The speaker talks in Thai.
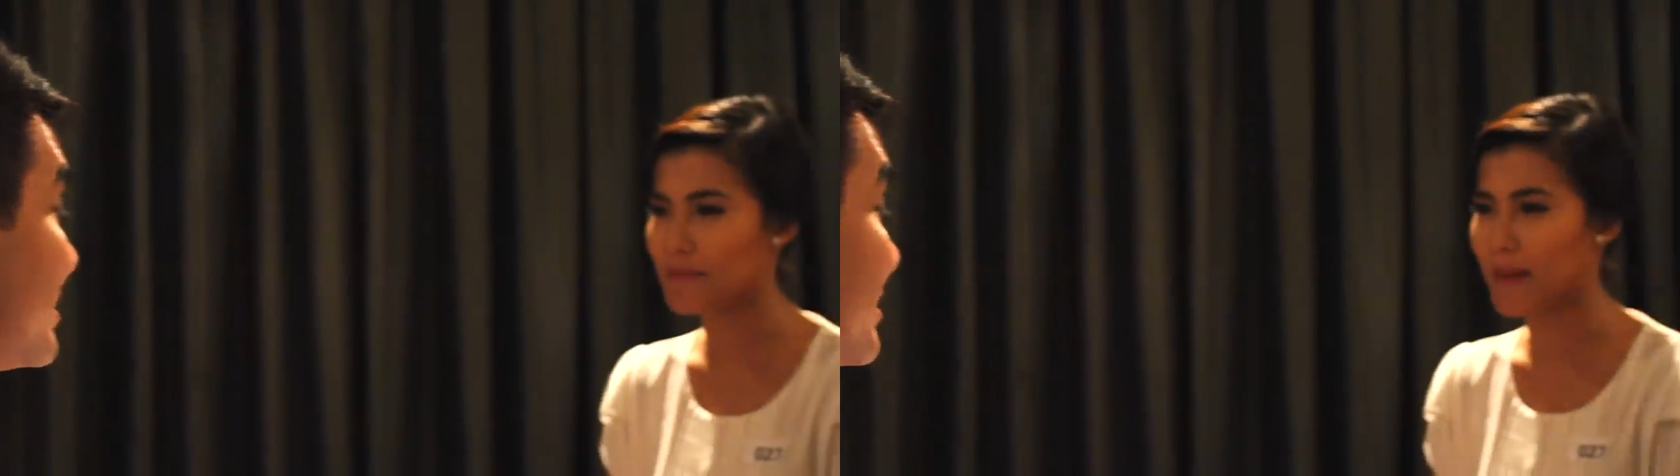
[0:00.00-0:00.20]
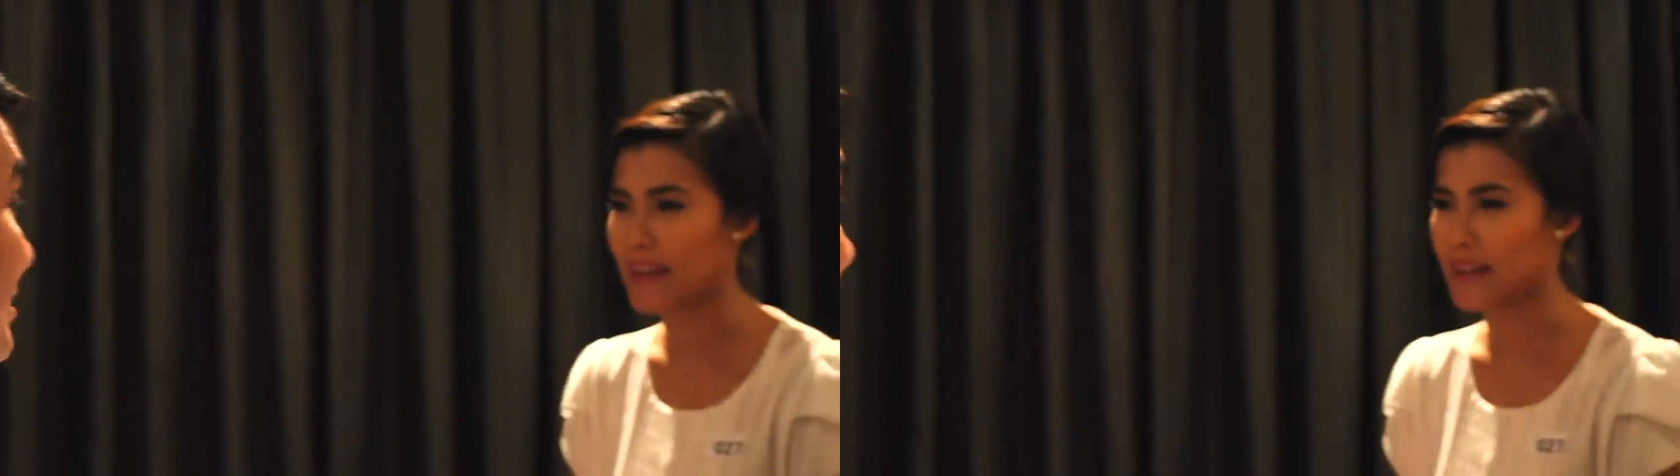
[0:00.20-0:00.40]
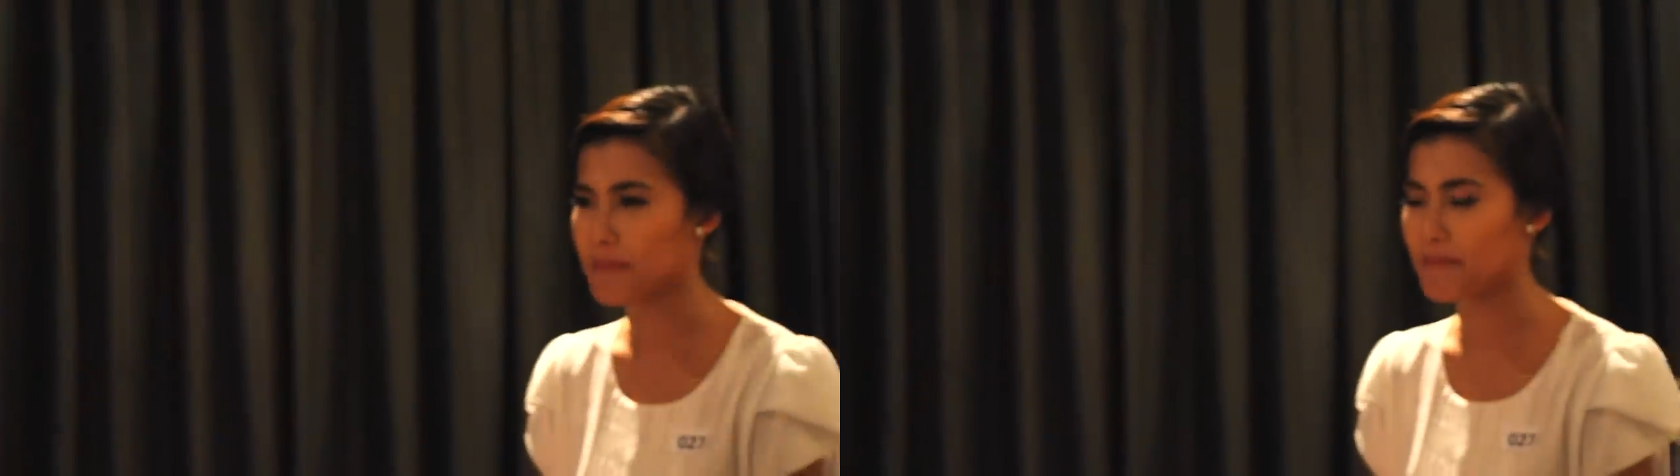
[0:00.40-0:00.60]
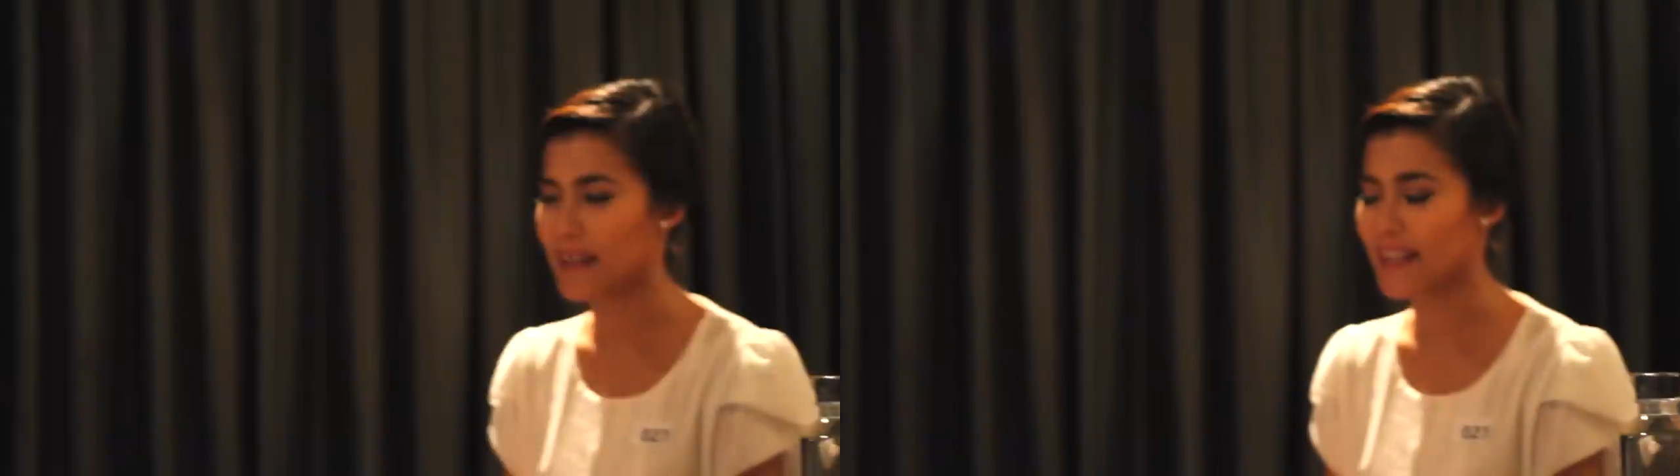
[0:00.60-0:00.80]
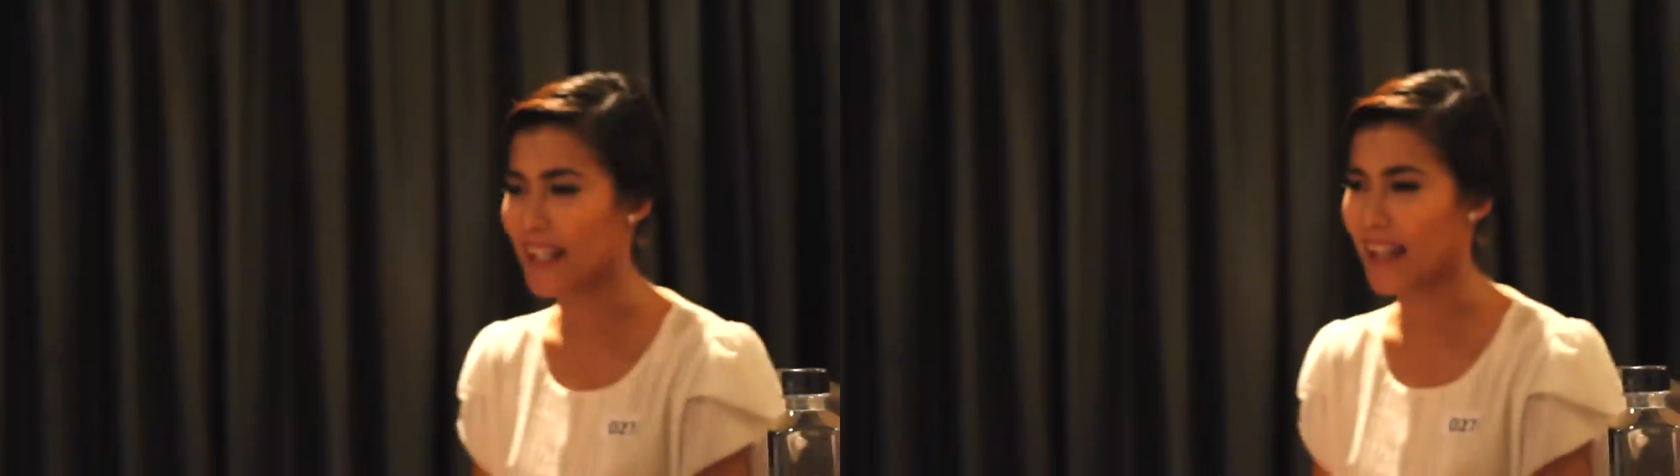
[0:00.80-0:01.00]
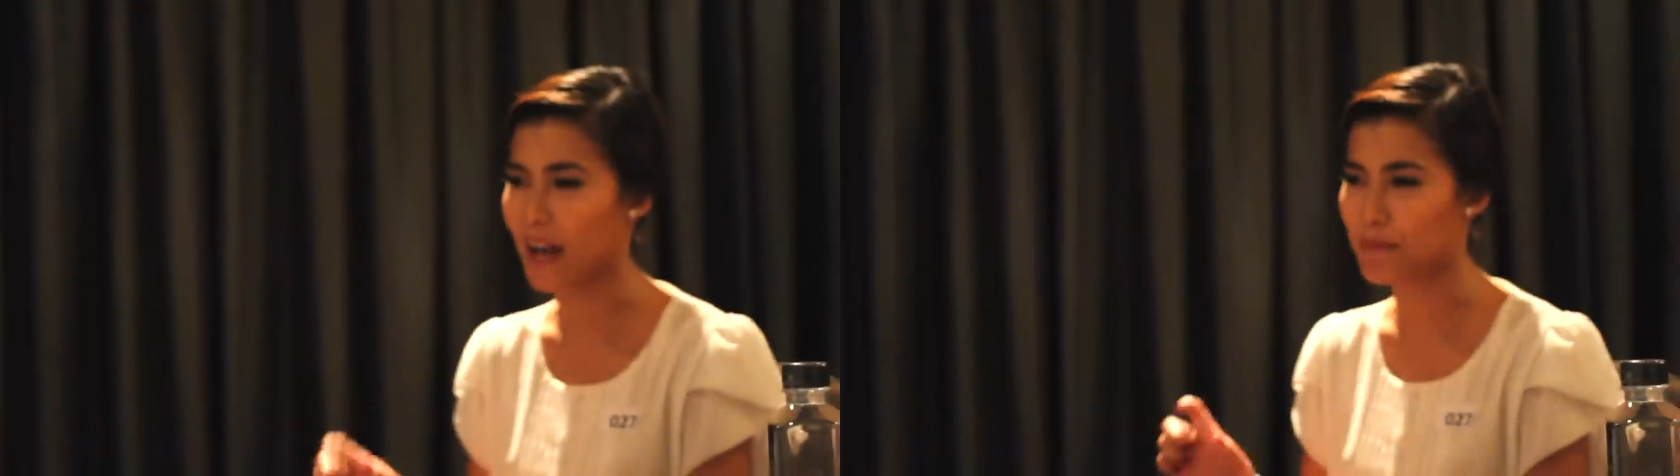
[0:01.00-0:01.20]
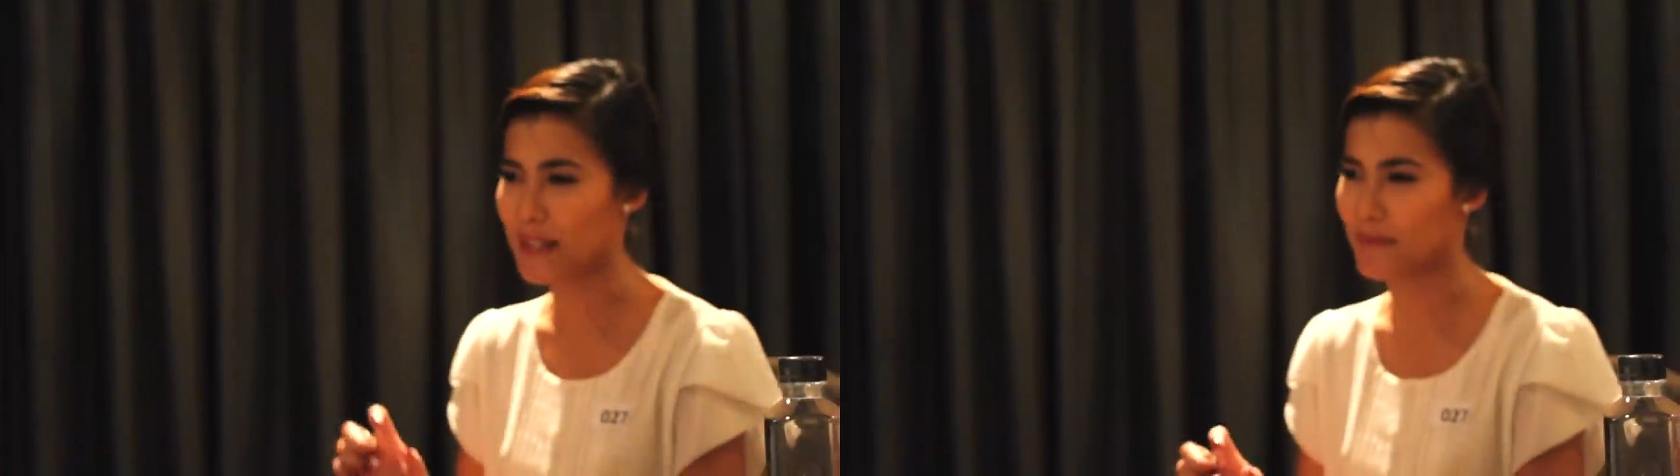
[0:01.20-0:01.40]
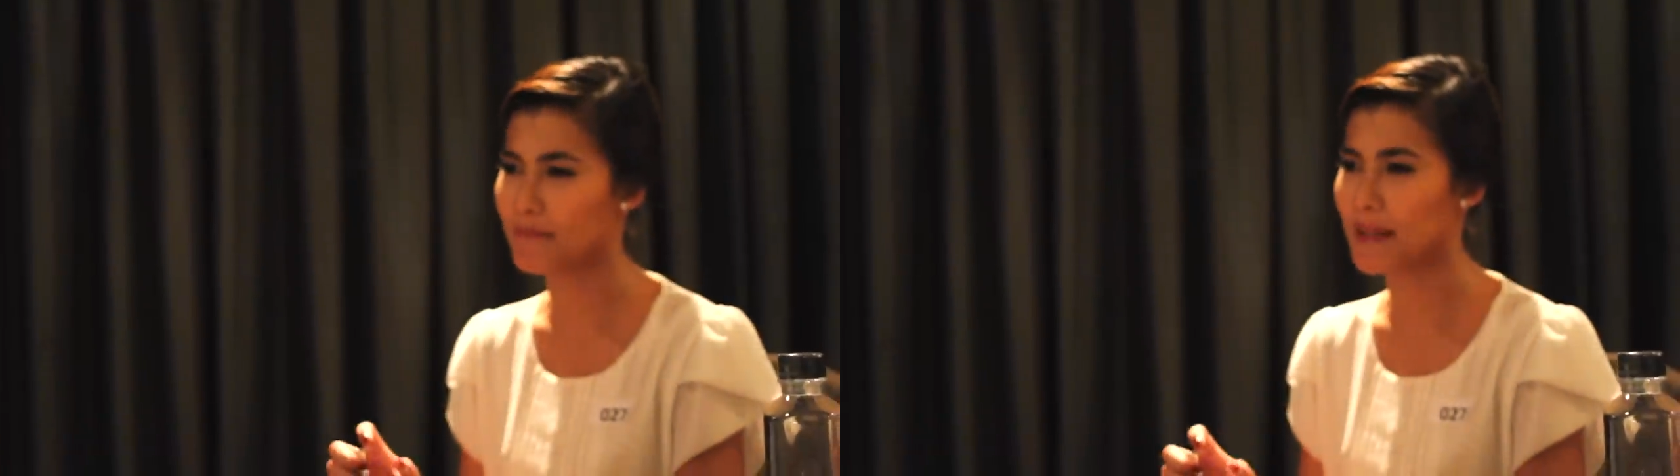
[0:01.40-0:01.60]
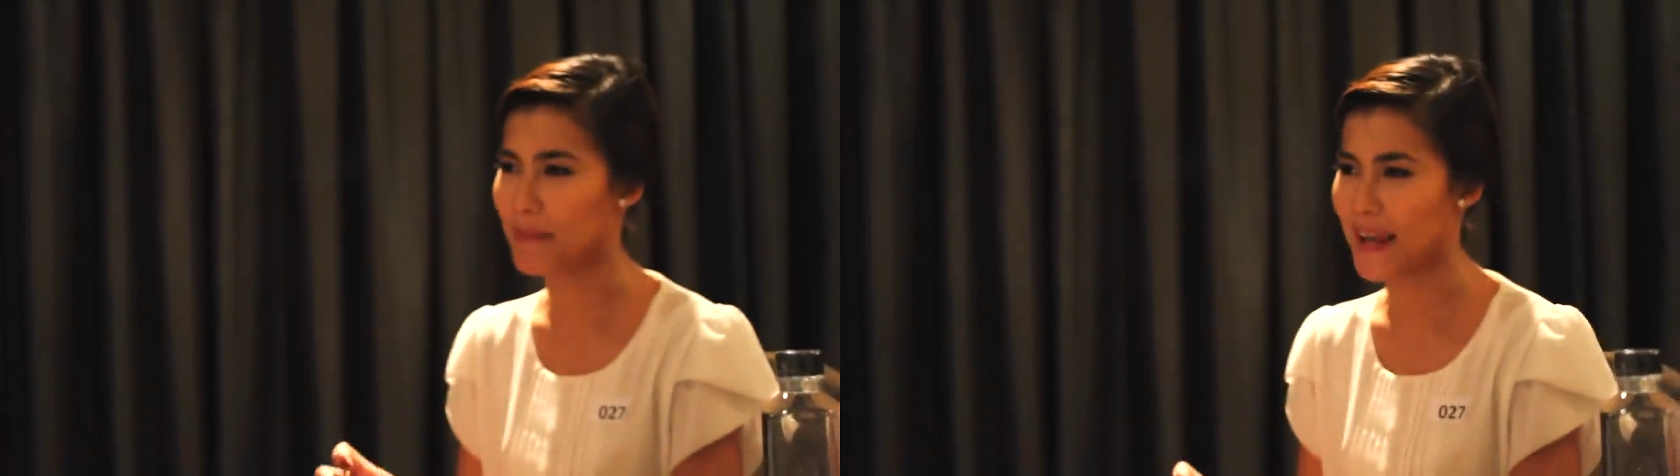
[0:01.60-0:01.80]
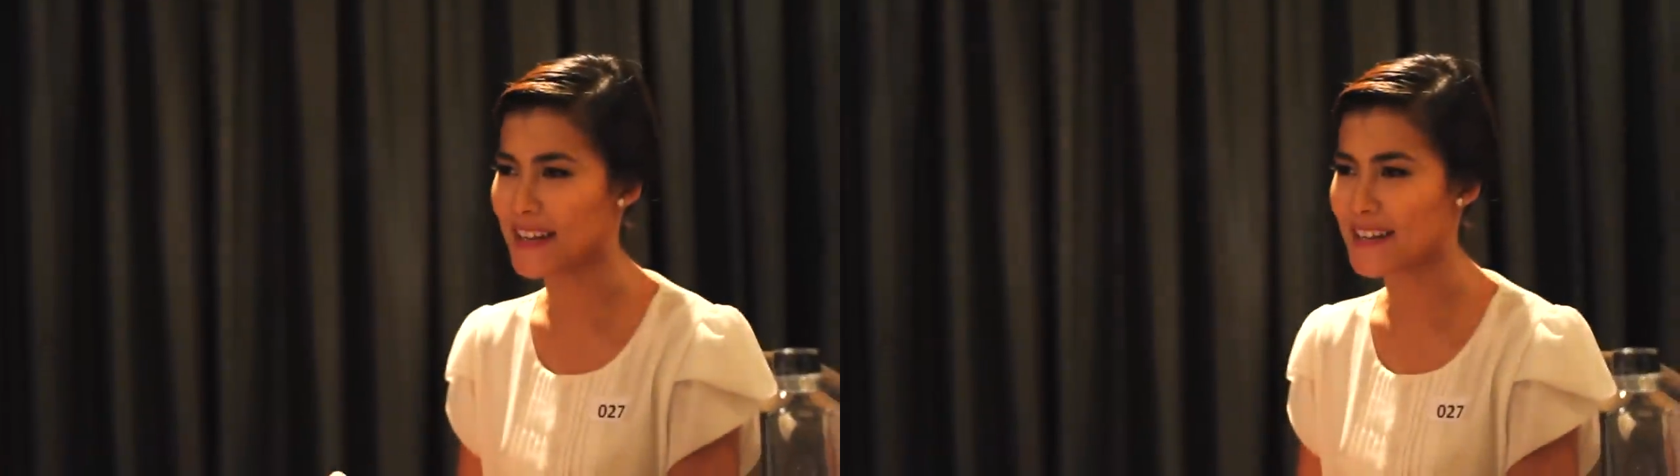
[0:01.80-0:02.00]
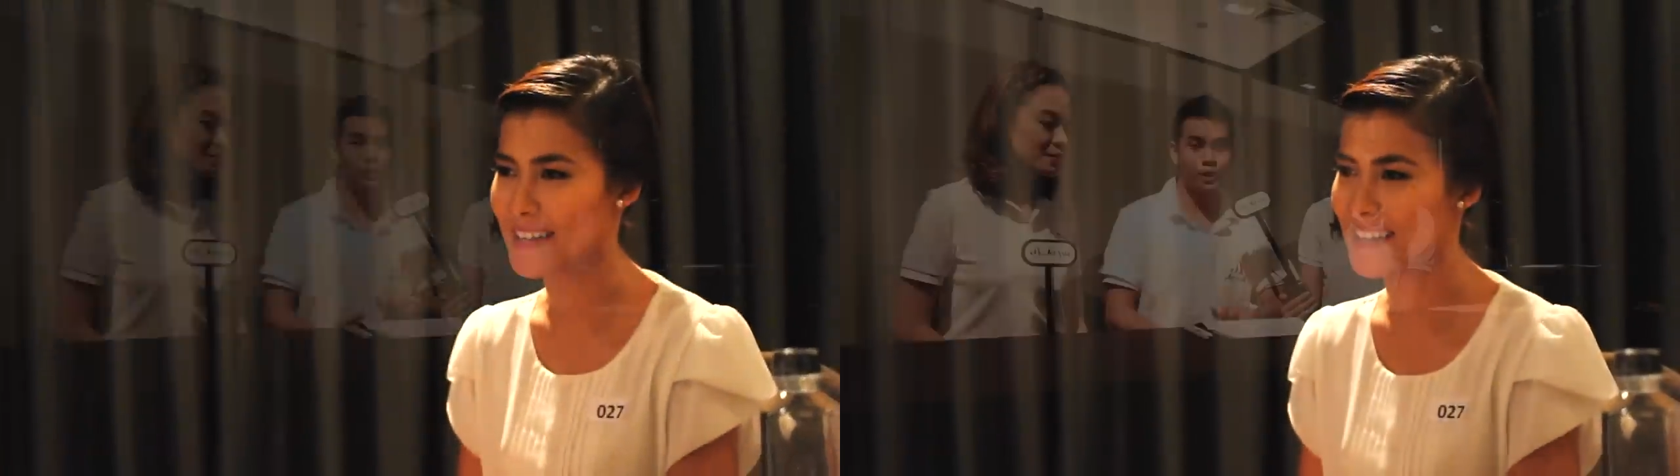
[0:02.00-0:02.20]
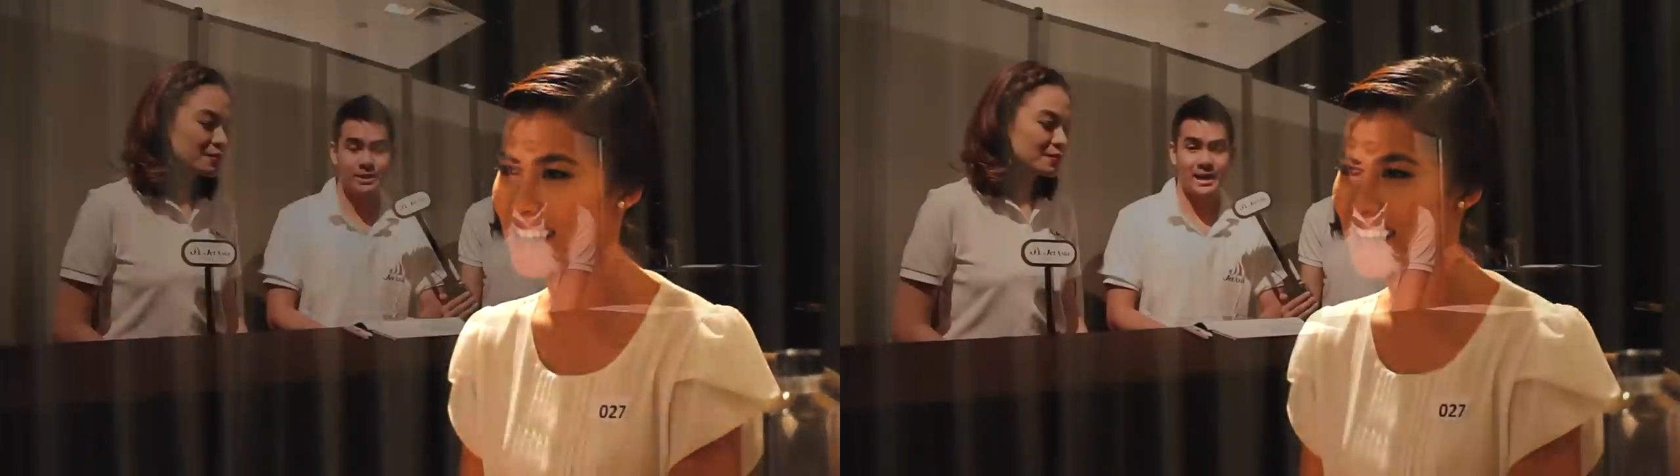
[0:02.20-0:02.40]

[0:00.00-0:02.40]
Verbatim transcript: แก้ปัญหา ระหว่างผู้โดย